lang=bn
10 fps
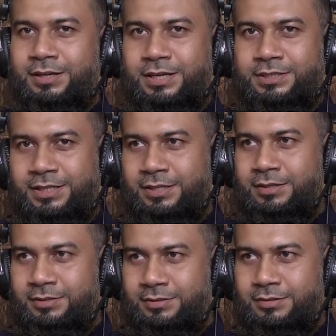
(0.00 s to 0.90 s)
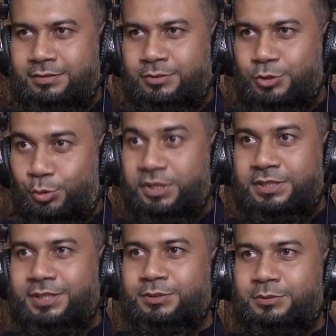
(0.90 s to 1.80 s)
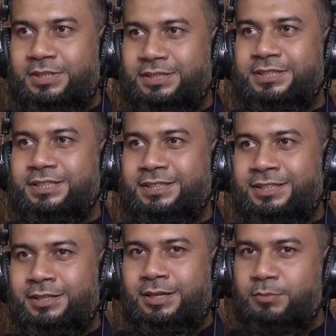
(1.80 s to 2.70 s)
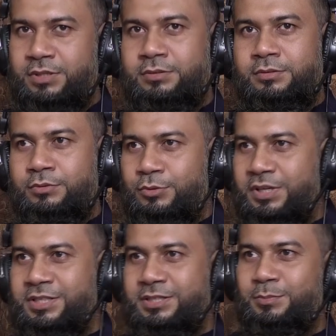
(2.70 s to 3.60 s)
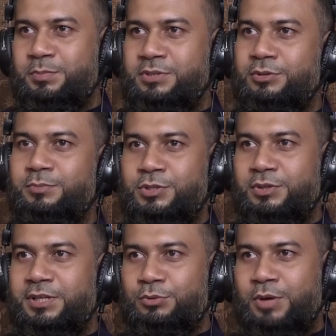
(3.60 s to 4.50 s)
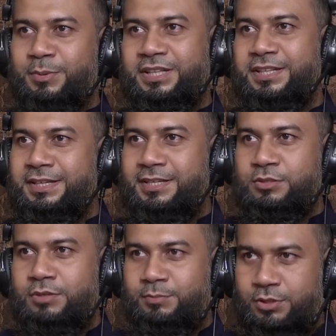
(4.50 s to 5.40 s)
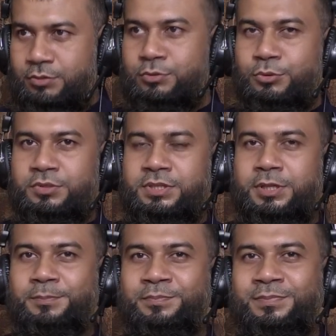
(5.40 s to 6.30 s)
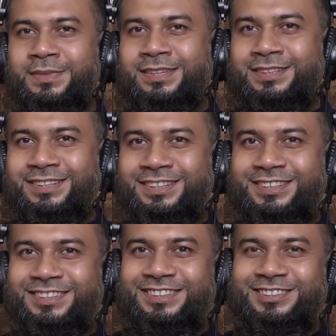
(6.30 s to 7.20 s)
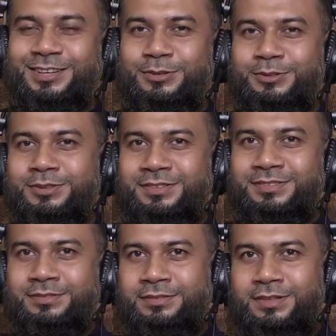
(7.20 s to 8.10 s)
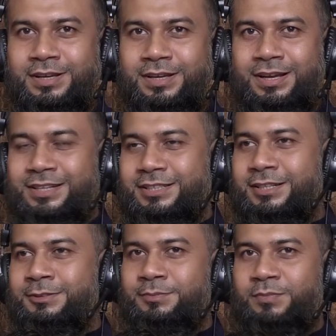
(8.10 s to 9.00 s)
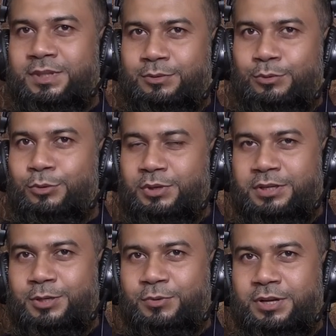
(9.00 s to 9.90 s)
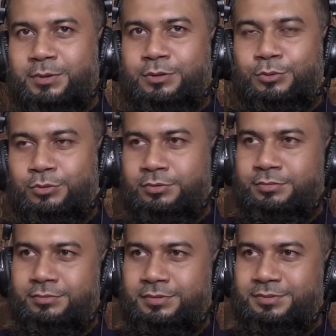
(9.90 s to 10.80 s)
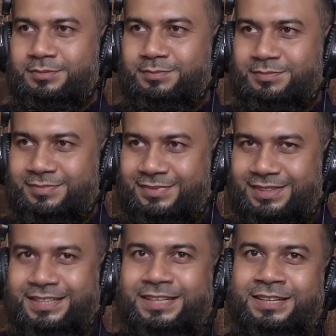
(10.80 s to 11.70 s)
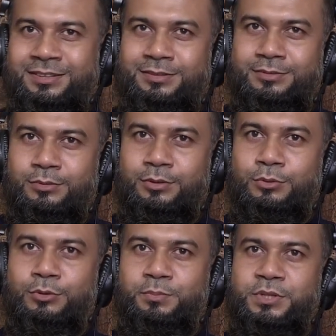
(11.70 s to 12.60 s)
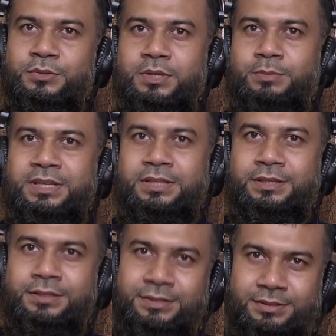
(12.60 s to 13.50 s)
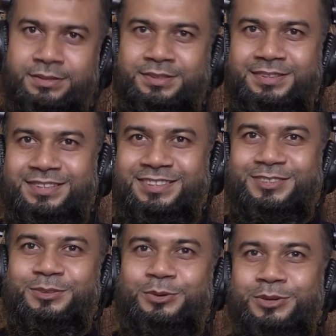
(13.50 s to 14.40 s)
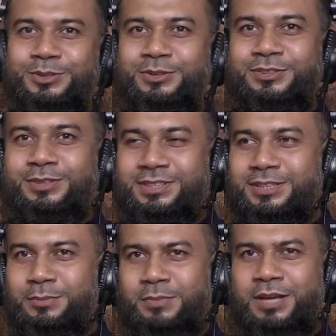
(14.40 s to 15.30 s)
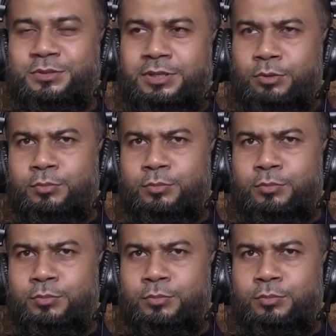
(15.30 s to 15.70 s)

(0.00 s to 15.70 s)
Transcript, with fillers: আর যারা শরিক থাকতো তাদের সাথে আমরা চলে আসতাম পিছনে পিছনে কিন্তু আমাদেরকে নিয়ে আসতো না আমরা তখন ছোটো ছিলাম আচ্ছা তো এখন আসা গরু কেনার পর আবার গরু কিনে ওই গরুর পিছনে আবার কি দৌড়ে দৌড়ে চলে যেতাম আসলে এটা